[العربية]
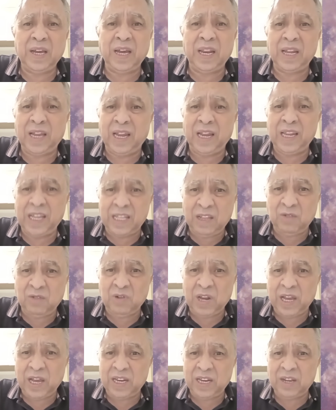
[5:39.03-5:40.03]
قال لك عليا
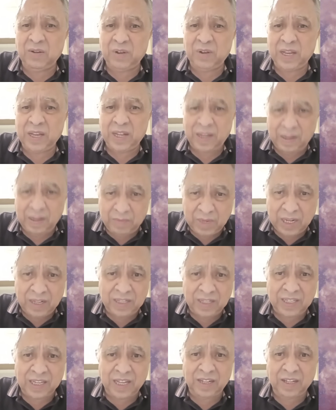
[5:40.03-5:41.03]
دوله انا ولا انا ما
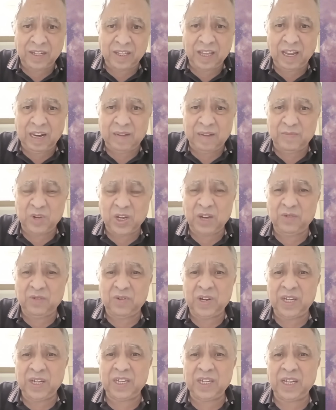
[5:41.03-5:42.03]
انسان نتكلم
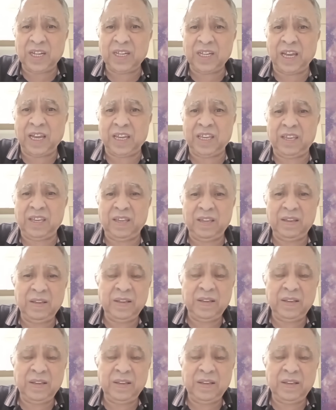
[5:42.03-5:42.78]
وكو انا نحكي, نحكي